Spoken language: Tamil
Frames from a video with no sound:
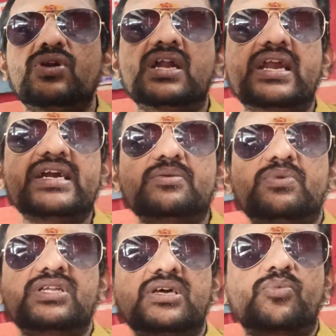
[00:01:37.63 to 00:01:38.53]
உண்டான ரேட்டு
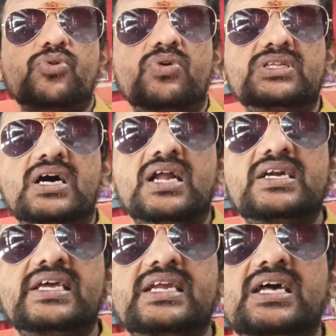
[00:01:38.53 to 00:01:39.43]
மட்டும்தான் போடுவோம் அது
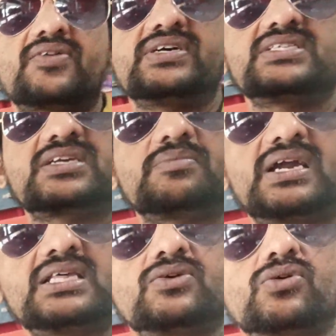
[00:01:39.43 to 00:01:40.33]
ஆல்ரெடி இருக்கிற வயசுக்கு
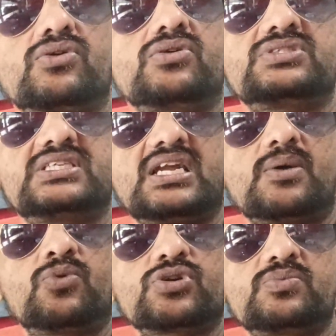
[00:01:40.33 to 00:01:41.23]
மேலே இது ஒரு ஒரு சின்ன
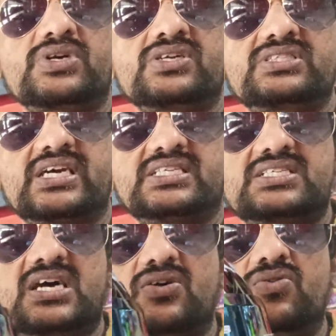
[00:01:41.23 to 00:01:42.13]
அமௌண்ட்டு மட்டும்
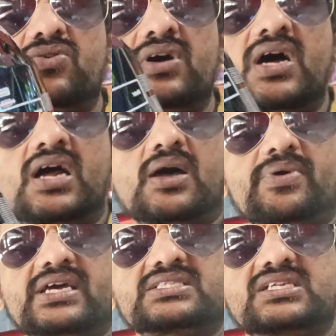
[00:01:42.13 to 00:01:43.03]
சேஞ்சஸ் ஆகும்
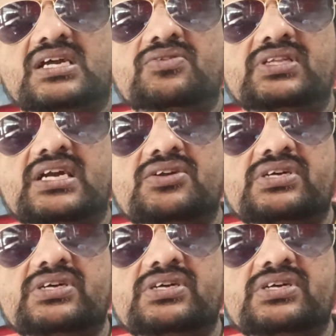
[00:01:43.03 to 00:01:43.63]
நம்ம எக்ஸ்ட்ரா வந்து ரெண்டு